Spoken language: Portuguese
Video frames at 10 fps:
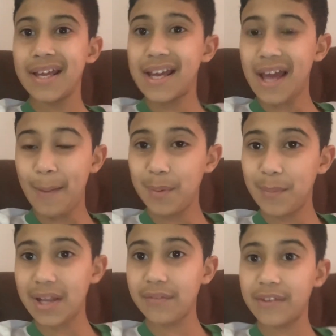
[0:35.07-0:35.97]
A
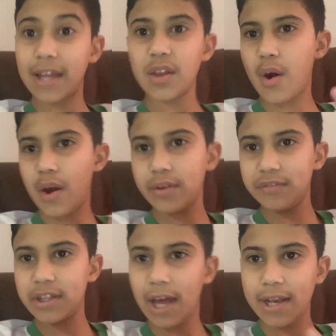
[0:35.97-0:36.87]
primeira atividade não é uma
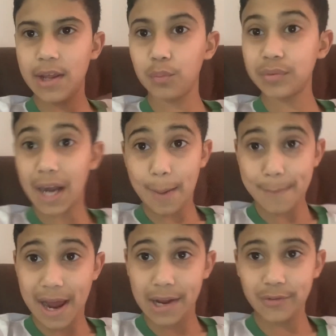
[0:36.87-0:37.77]
atividade, é um
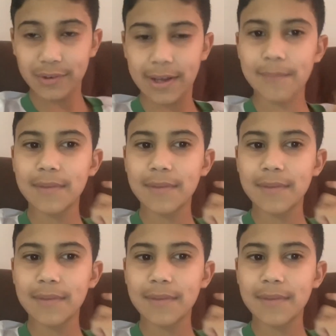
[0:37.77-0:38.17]
trabalho, né?